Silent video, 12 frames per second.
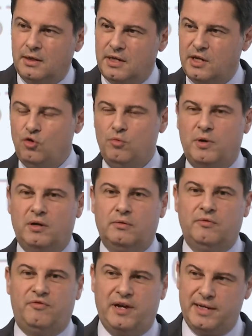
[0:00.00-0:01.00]
gegenüber
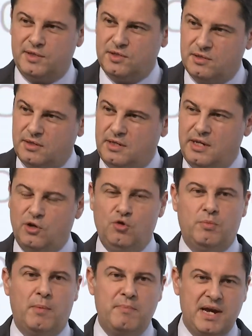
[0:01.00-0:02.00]
Fans,
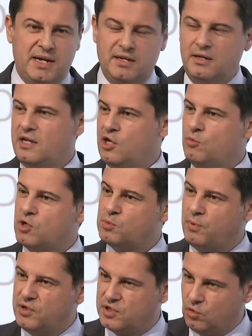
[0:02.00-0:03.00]
gegenüber Medien, gegenüber
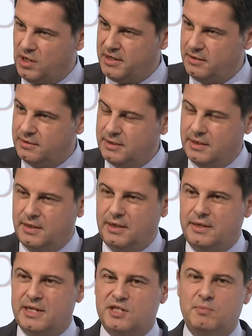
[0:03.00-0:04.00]
Sponsoren,
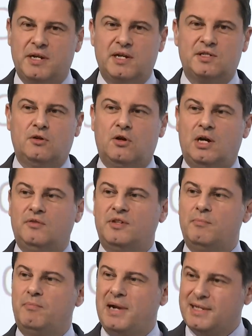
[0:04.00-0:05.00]
dass man das auch auf
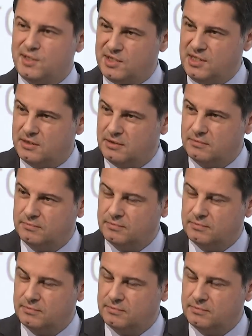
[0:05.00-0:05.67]
dem Platz sieht.